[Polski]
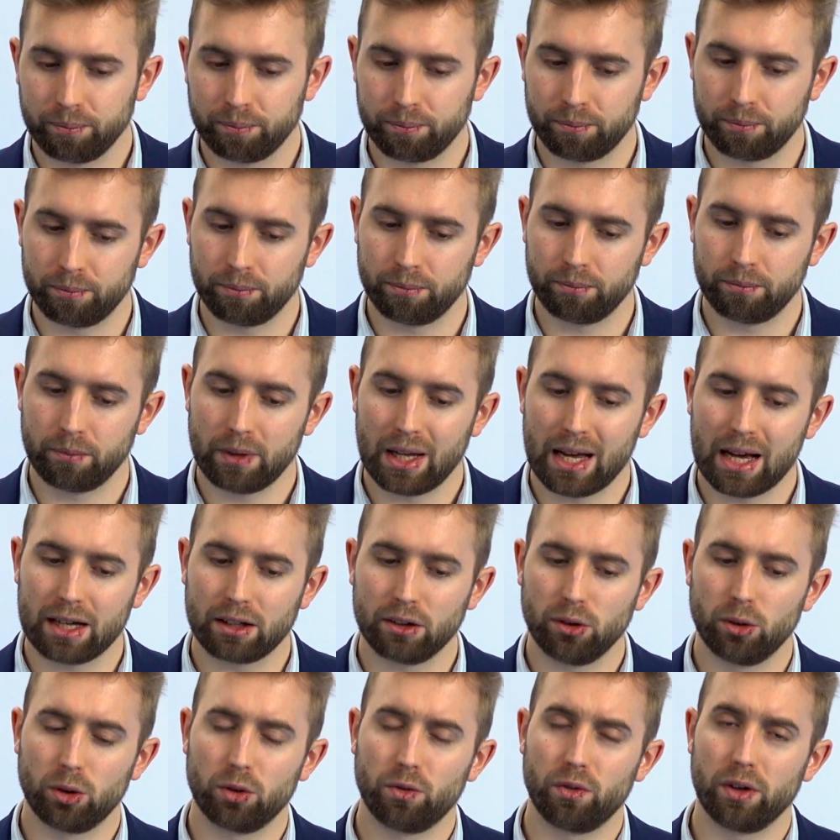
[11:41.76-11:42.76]
mm, a
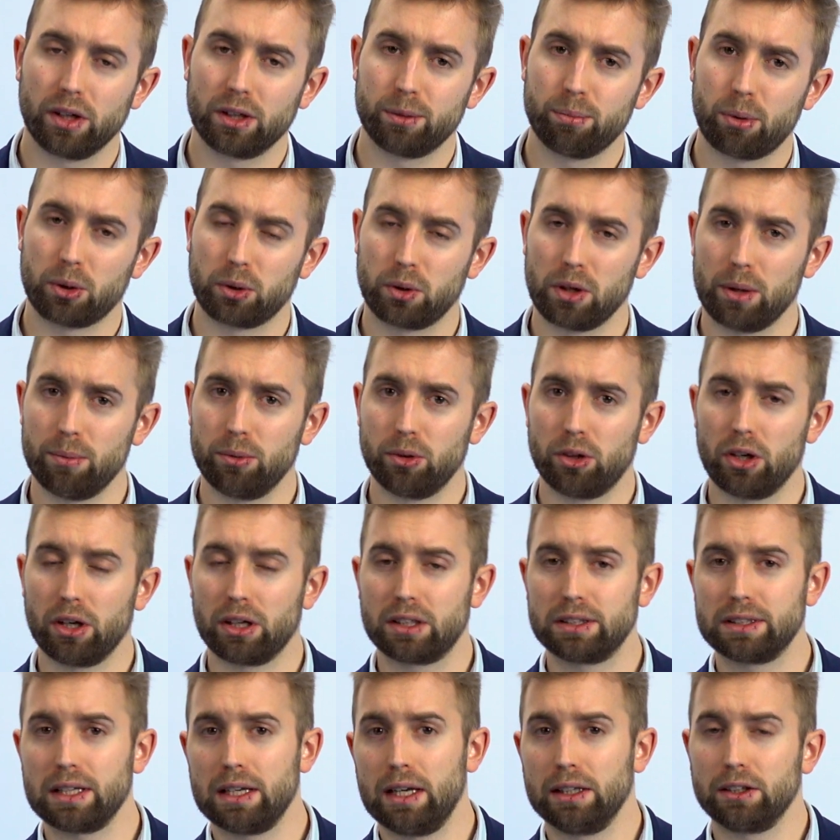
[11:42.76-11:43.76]
gdy już wyeksportujemy do
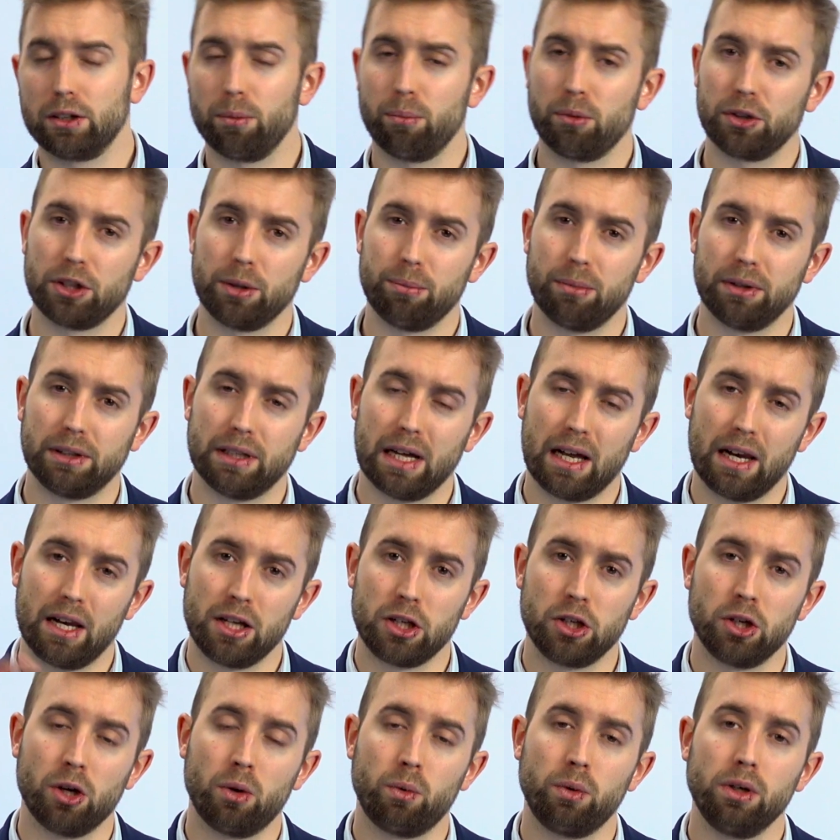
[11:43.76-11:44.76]
Excela, to możemy
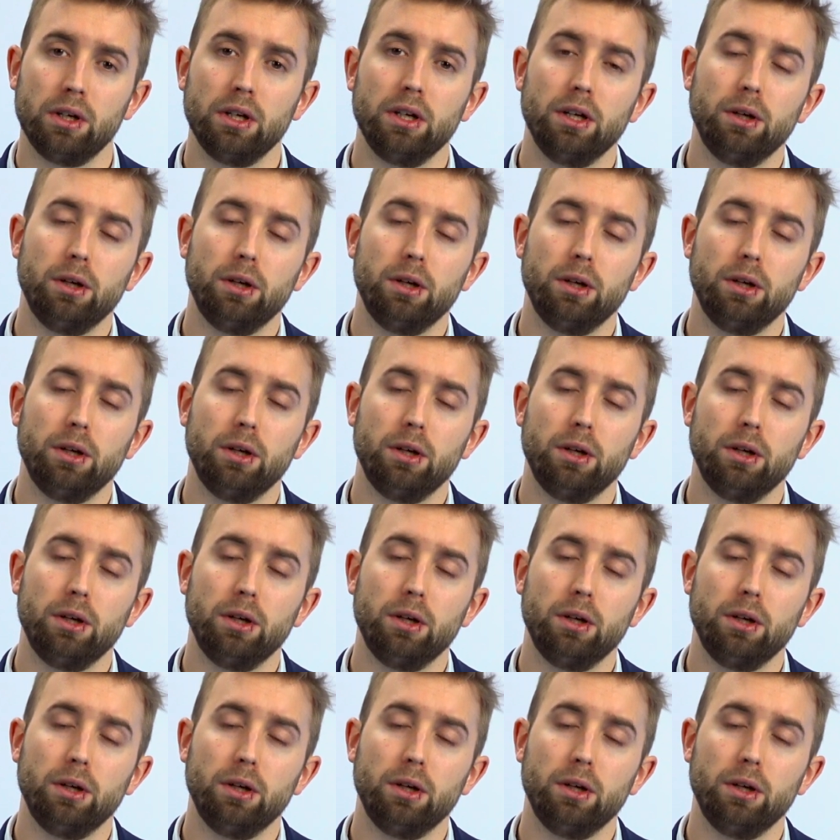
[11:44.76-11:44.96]
dalej ją